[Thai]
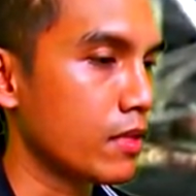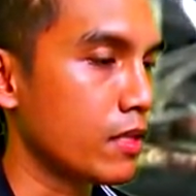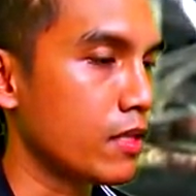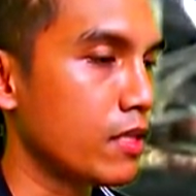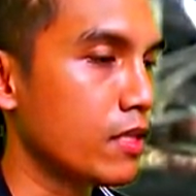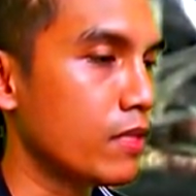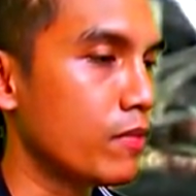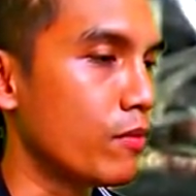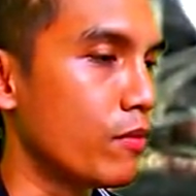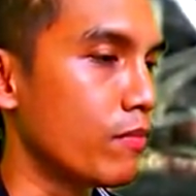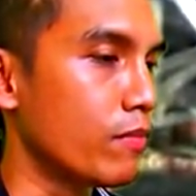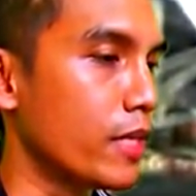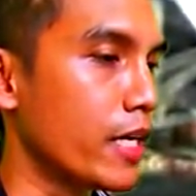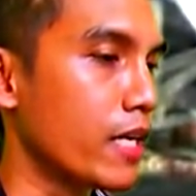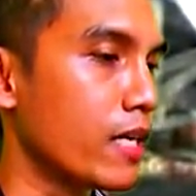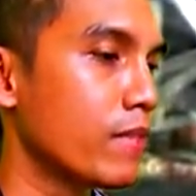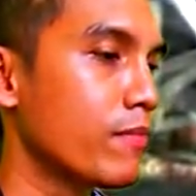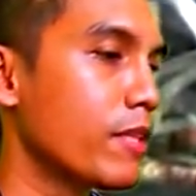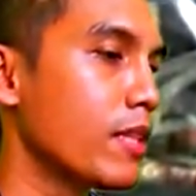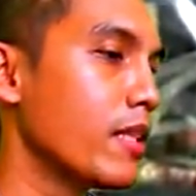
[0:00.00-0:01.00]
นี่คือผม
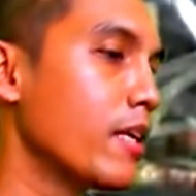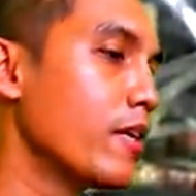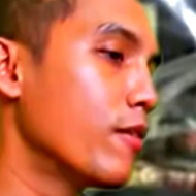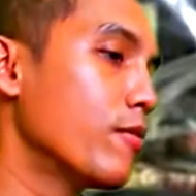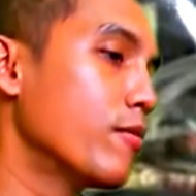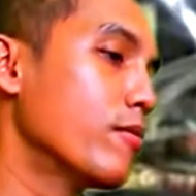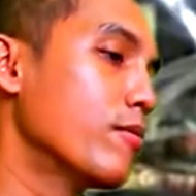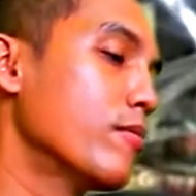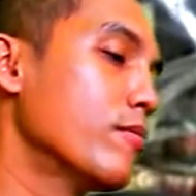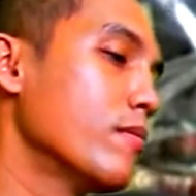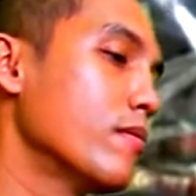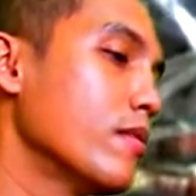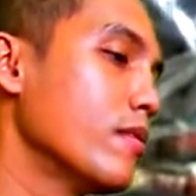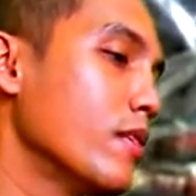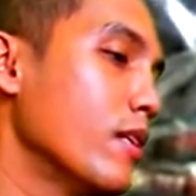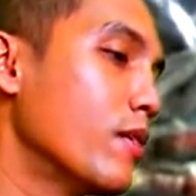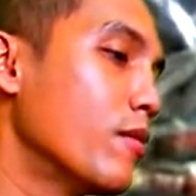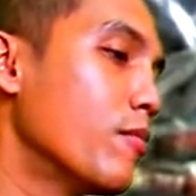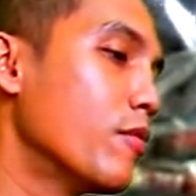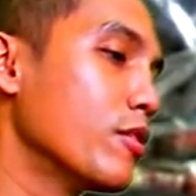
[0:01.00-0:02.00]
เร่งให้มันเร็ว
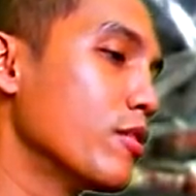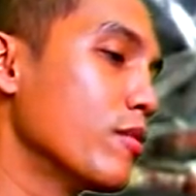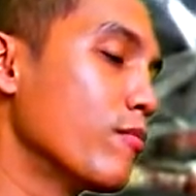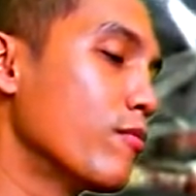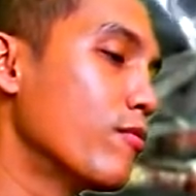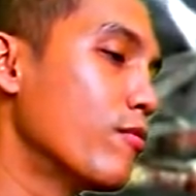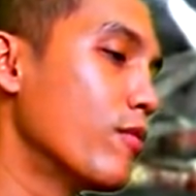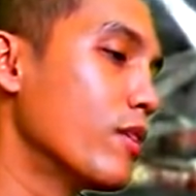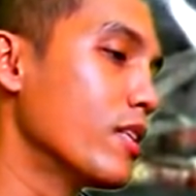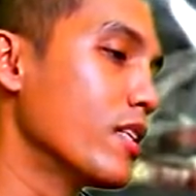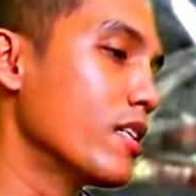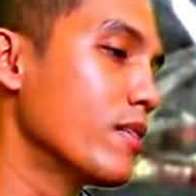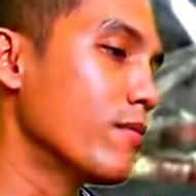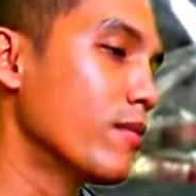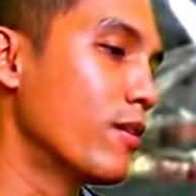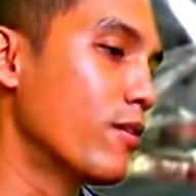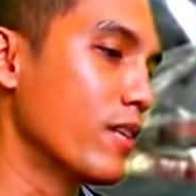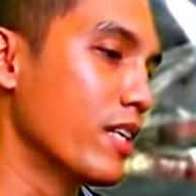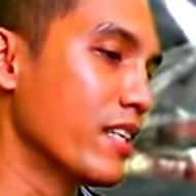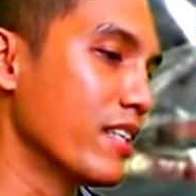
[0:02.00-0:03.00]
เร็วพอสมควร นะครับ
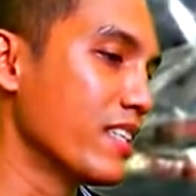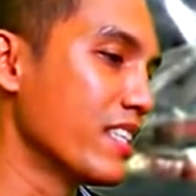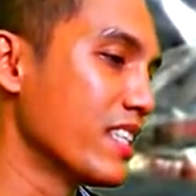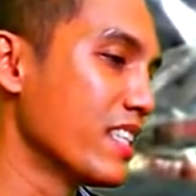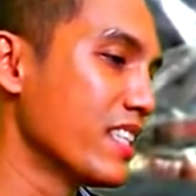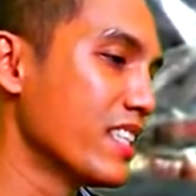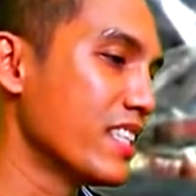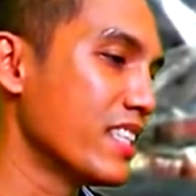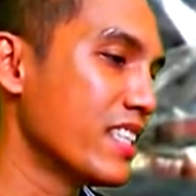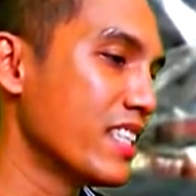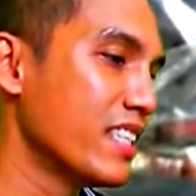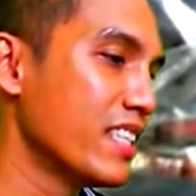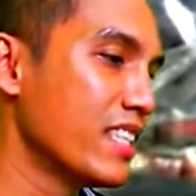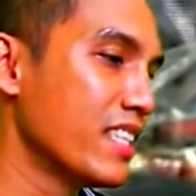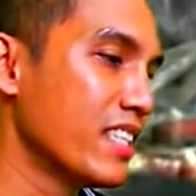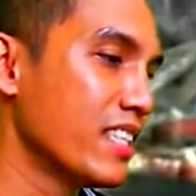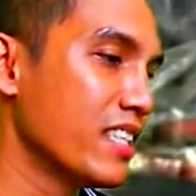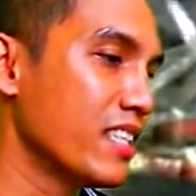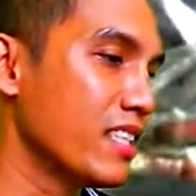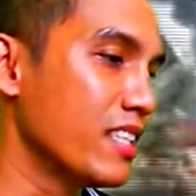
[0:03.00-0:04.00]
เพราะว่า
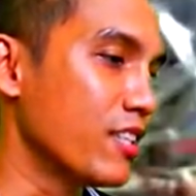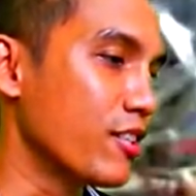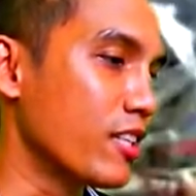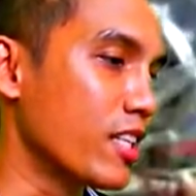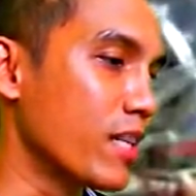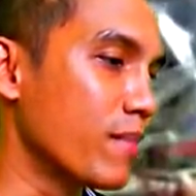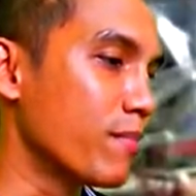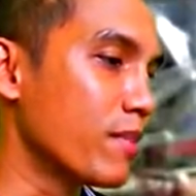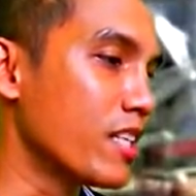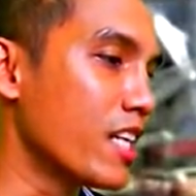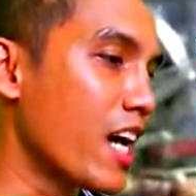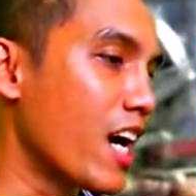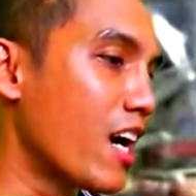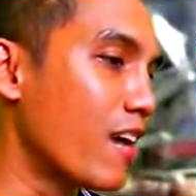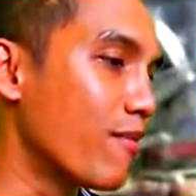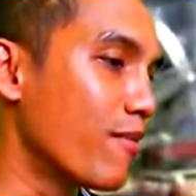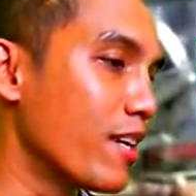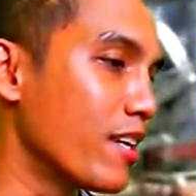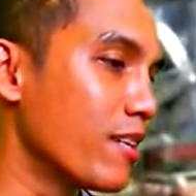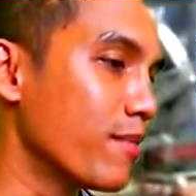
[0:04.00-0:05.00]
เดี๋ยวคลิปมันยาว
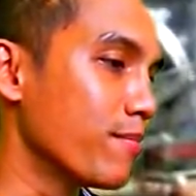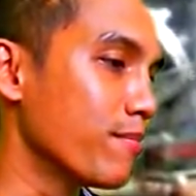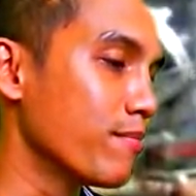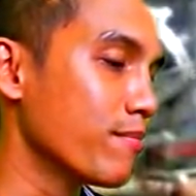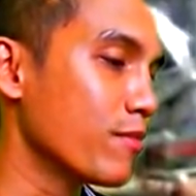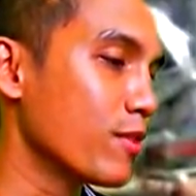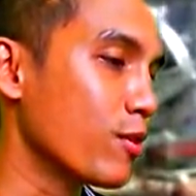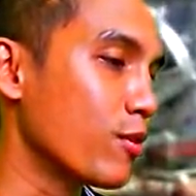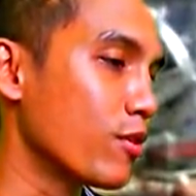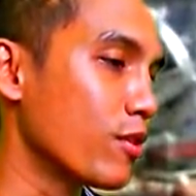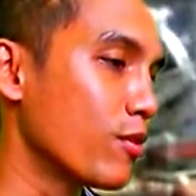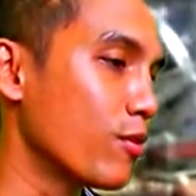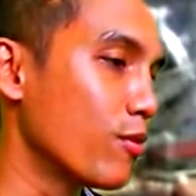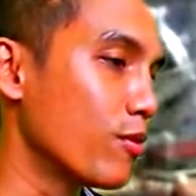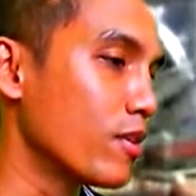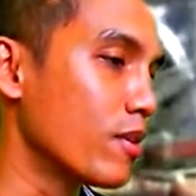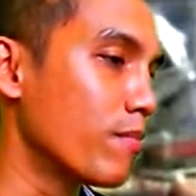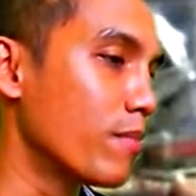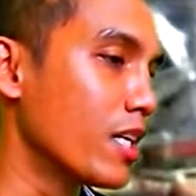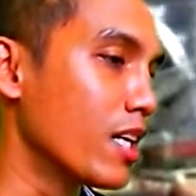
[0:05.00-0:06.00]
ไปทนดู
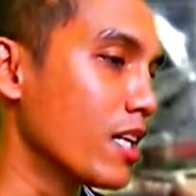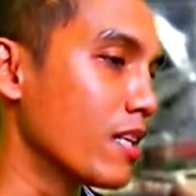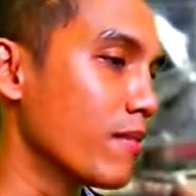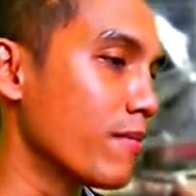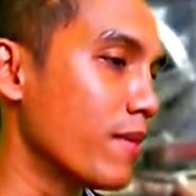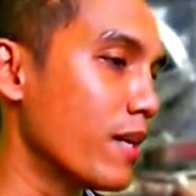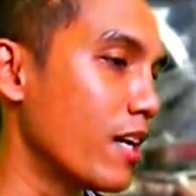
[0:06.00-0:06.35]
จะเบื่อหรือเป